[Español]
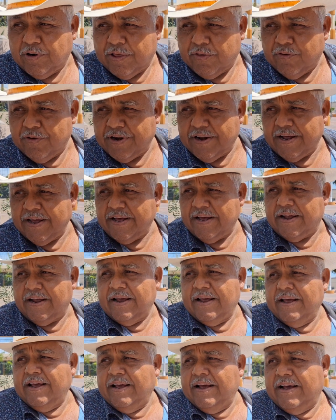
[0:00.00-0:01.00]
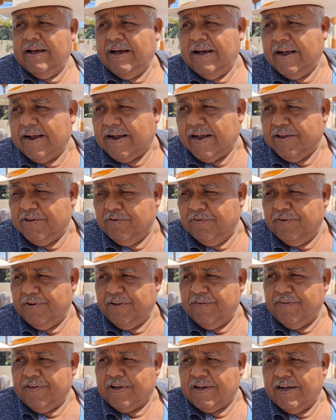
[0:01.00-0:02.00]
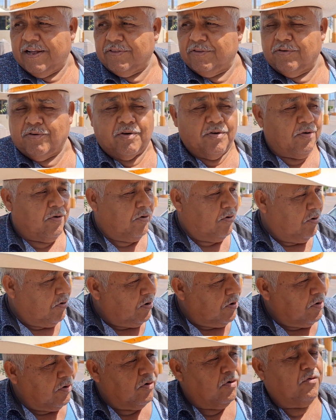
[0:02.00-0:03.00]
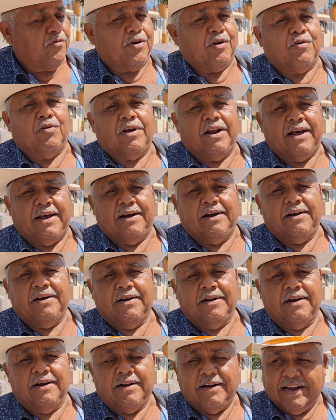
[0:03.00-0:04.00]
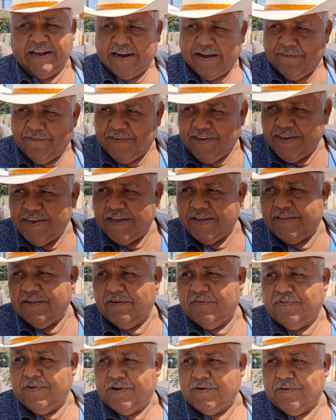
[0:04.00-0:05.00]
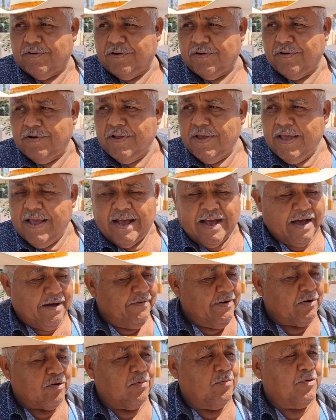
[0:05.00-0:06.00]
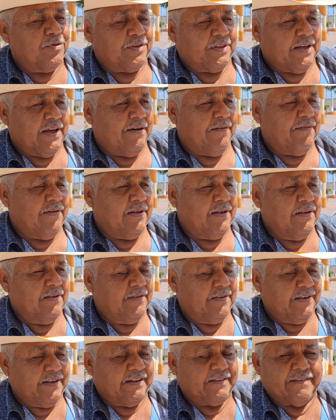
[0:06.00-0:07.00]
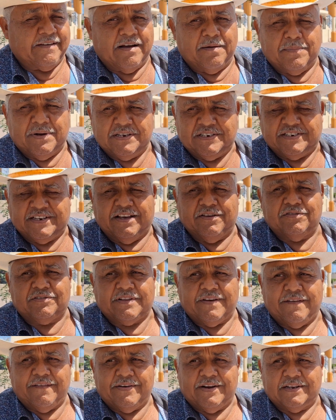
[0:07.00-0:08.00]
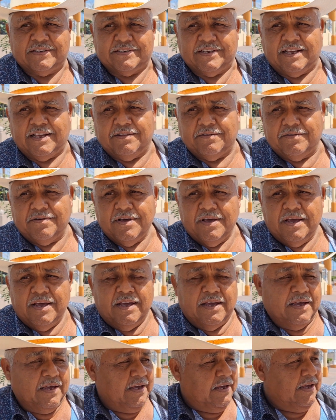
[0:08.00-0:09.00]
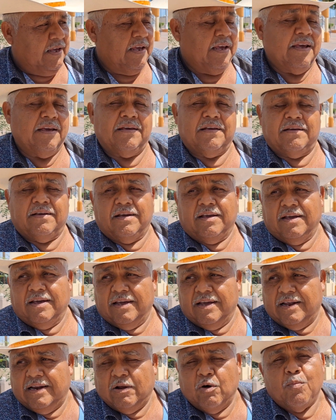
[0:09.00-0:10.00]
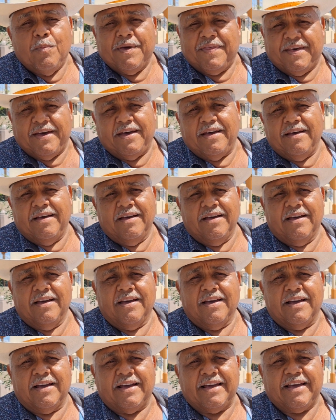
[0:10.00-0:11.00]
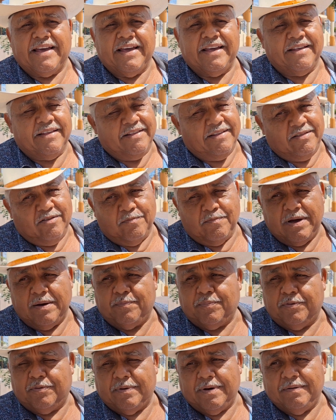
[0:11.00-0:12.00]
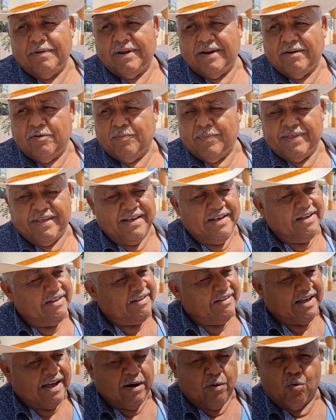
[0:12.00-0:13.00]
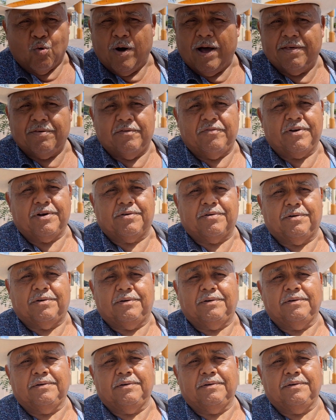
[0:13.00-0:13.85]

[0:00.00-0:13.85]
La aseguradora cayó verificando el frijolar, la gavilla del frijol, a ver cómo estaba, si ya estaba manchado, estaba nacido y la humedad, que es lo más probable, la humedad aguada del frijol.